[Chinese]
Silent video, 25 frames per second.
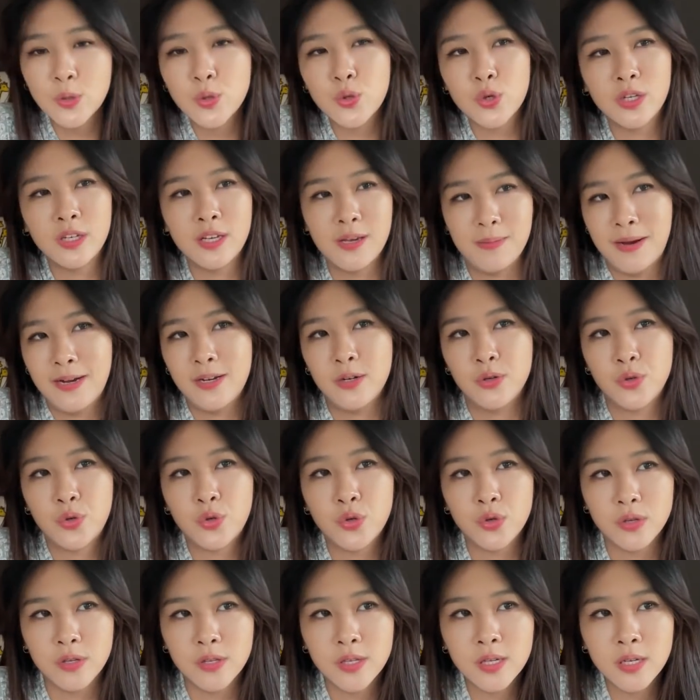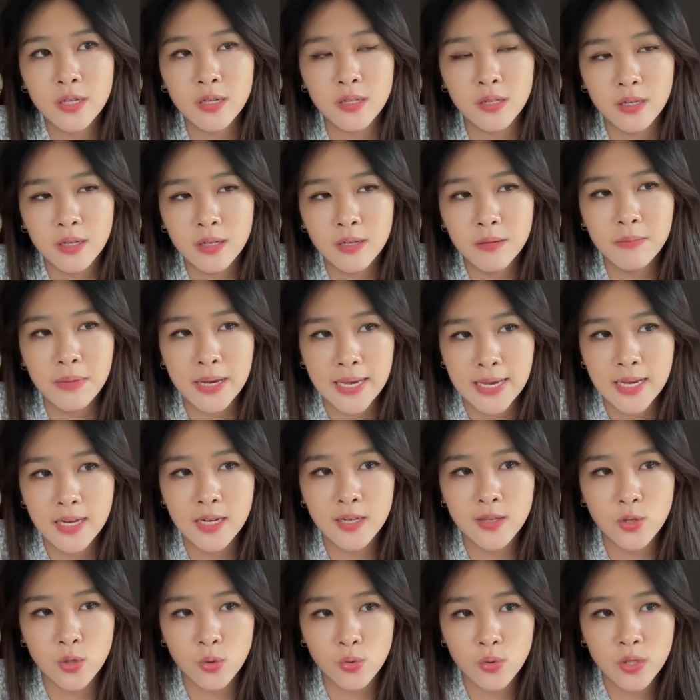我觉得也蛮有趣的。这可能跟每一个
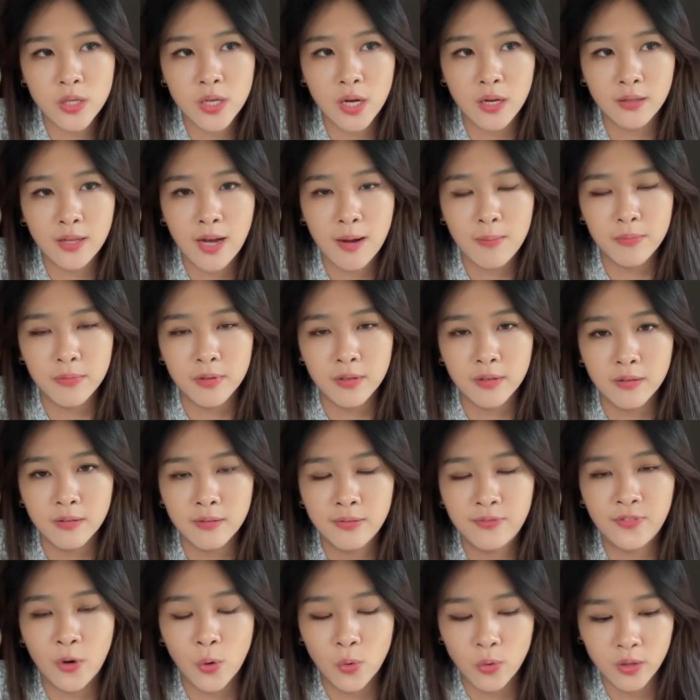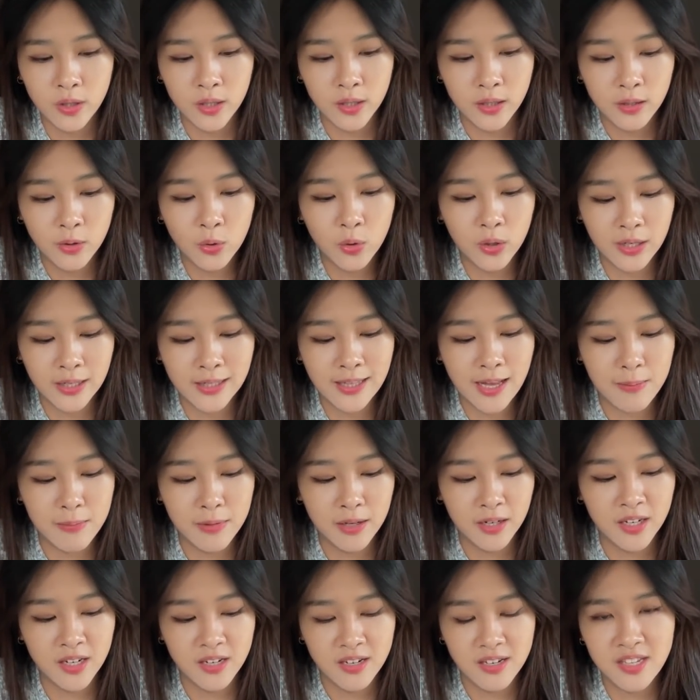宗教他们的风格或跟他们
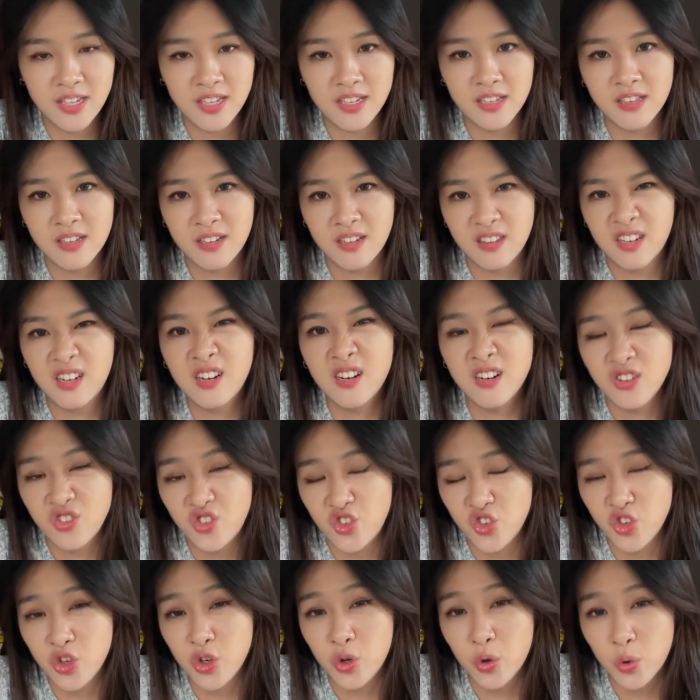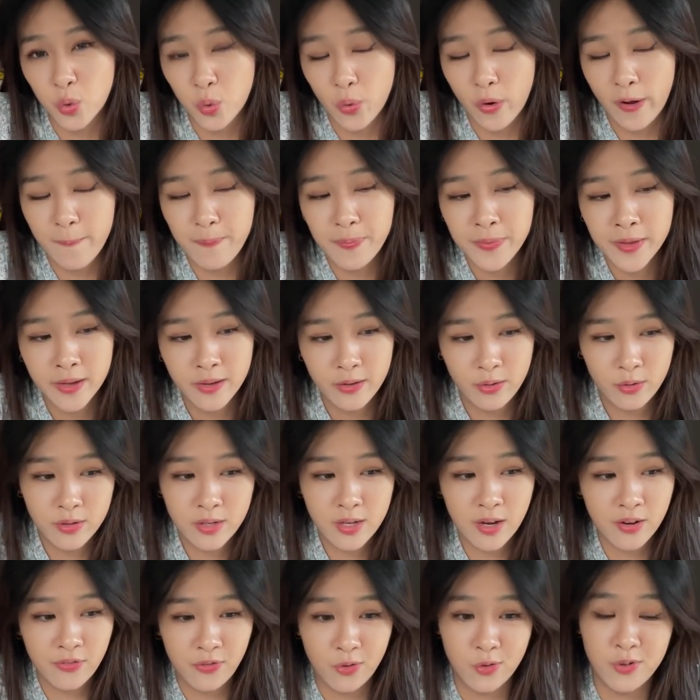核心的那个特质有关，因为
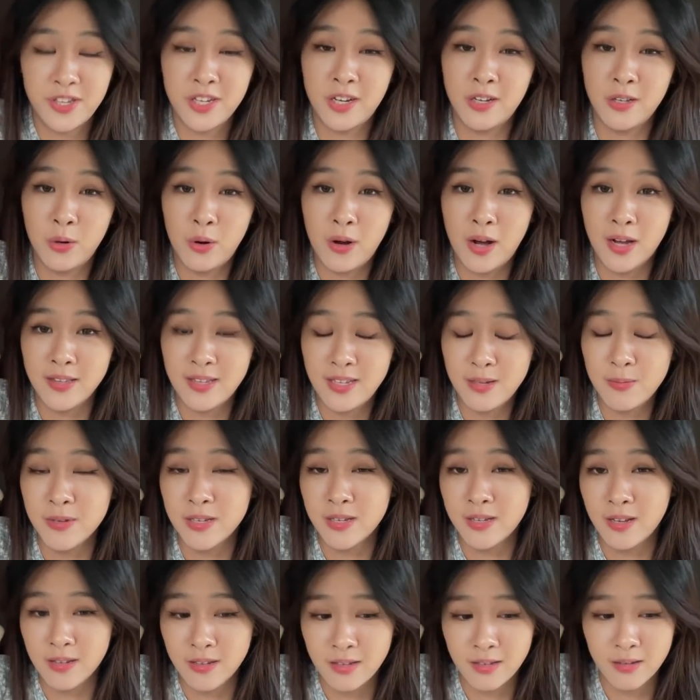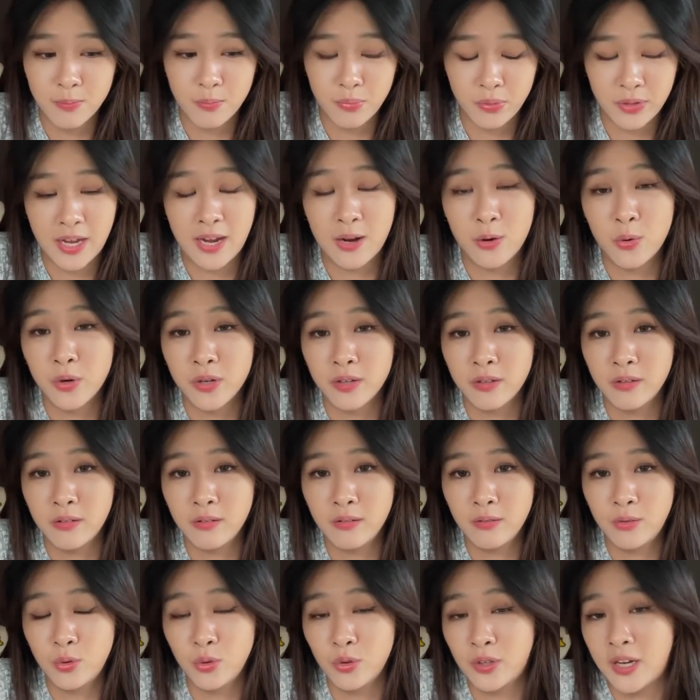像佛教的话基本上是不太会
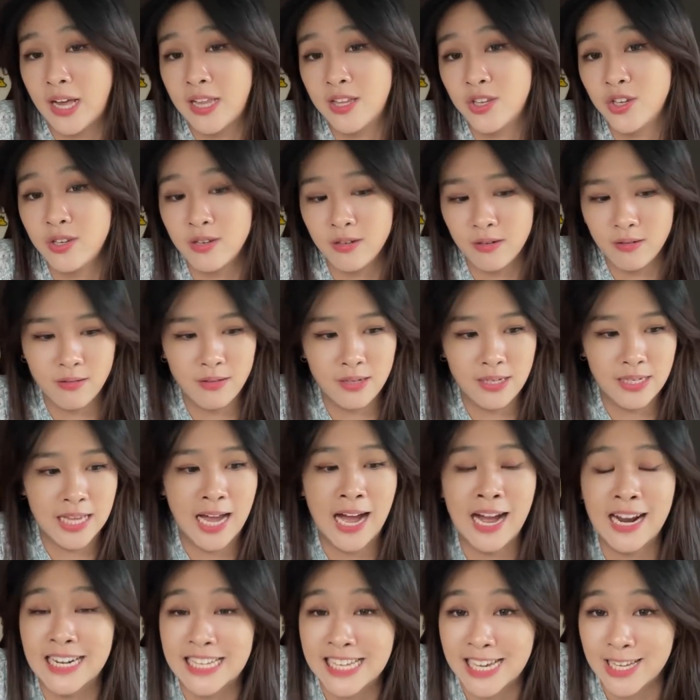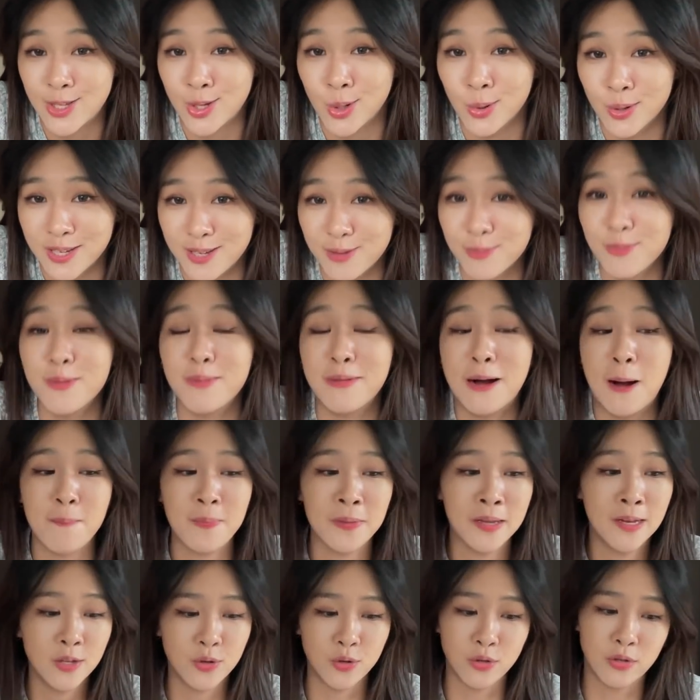去干涉其他人在做什么嘛，
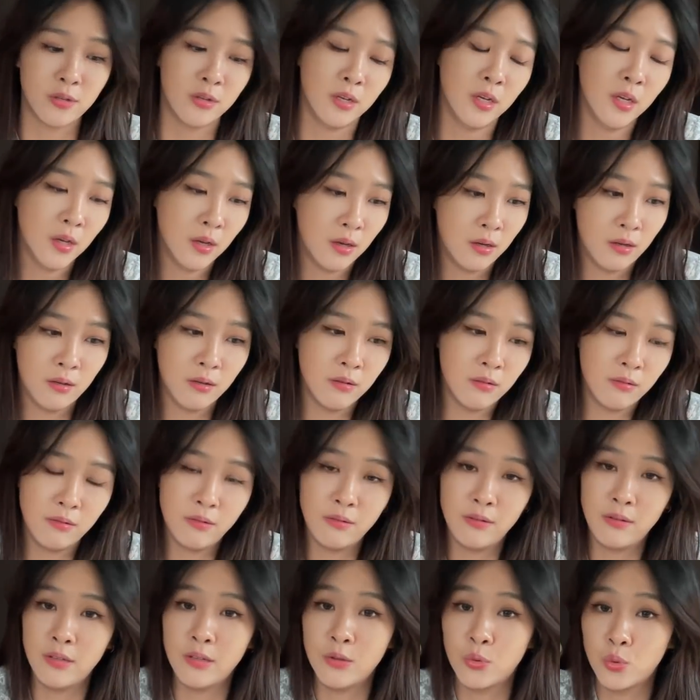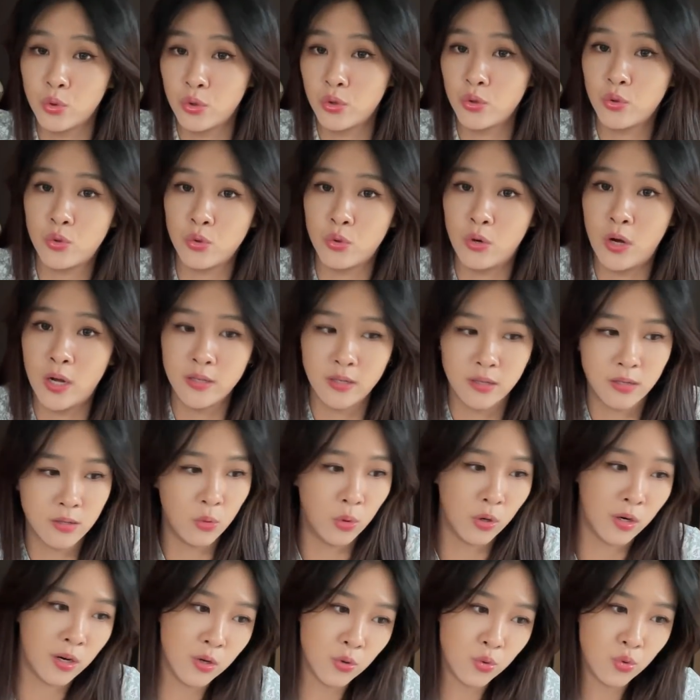就是哦，你做就做啊，只是我
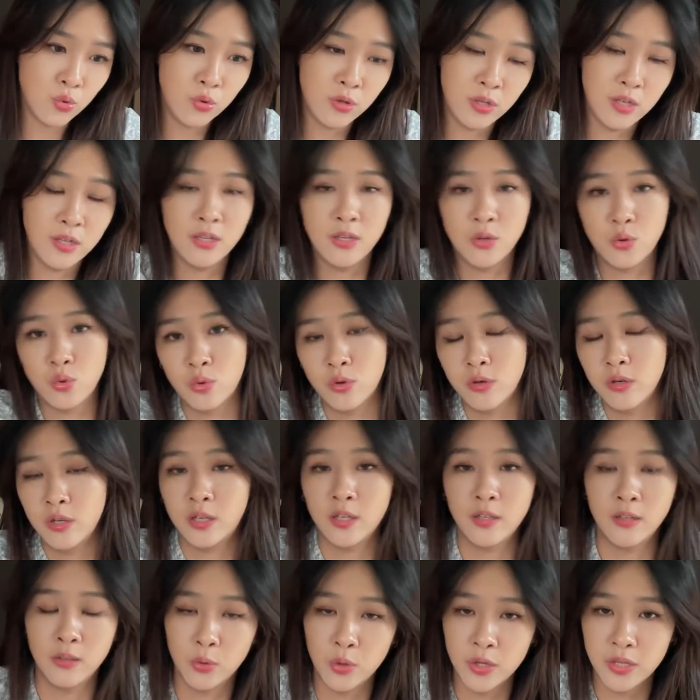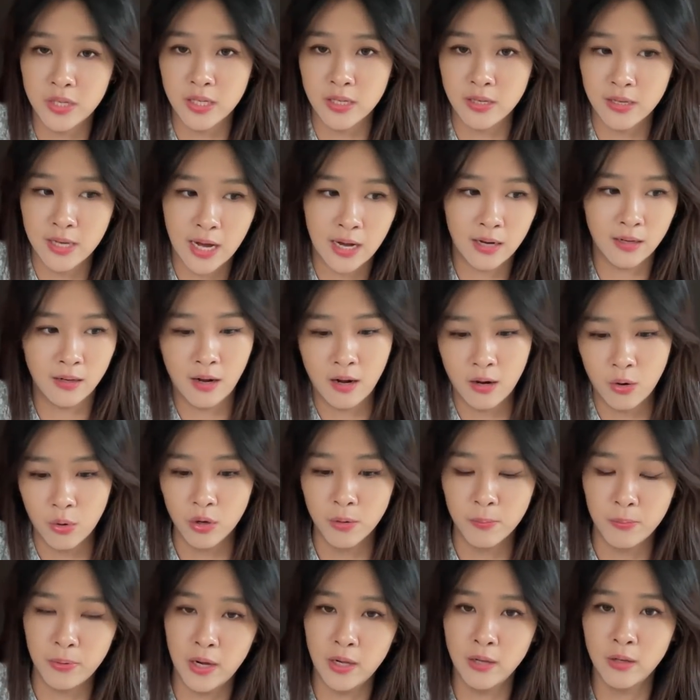告诉你你做了可能会这样，然后会有
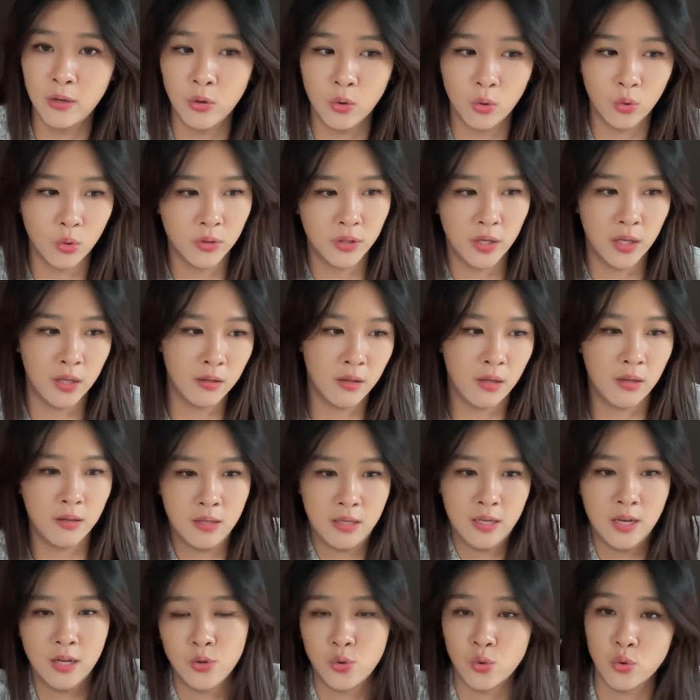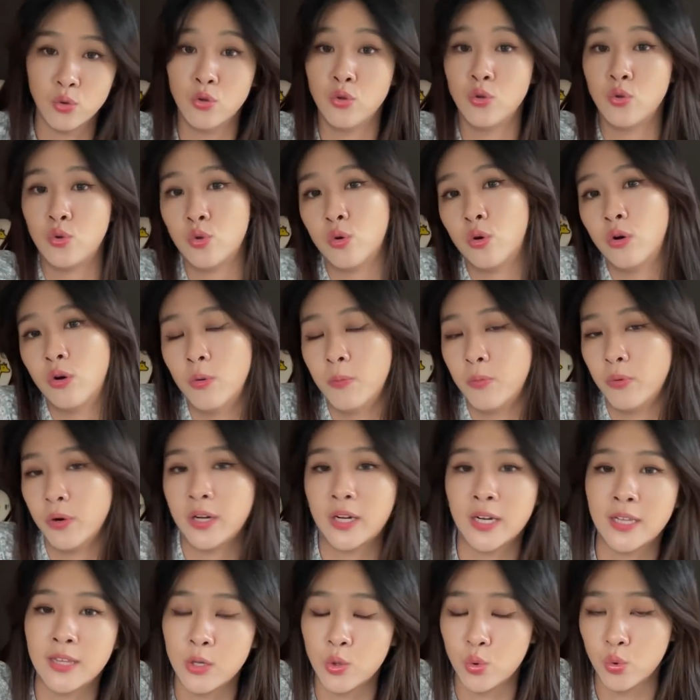不好的后果，那你要做你就做，我不会
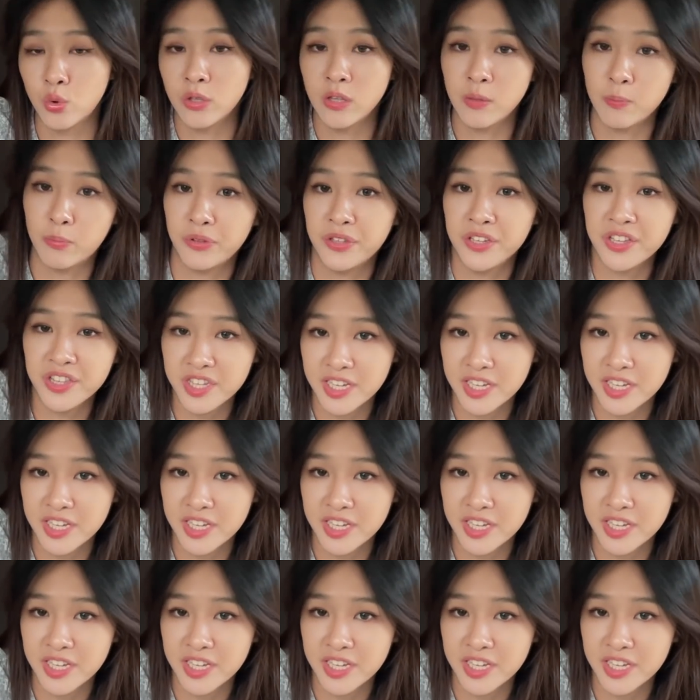跟你说你不能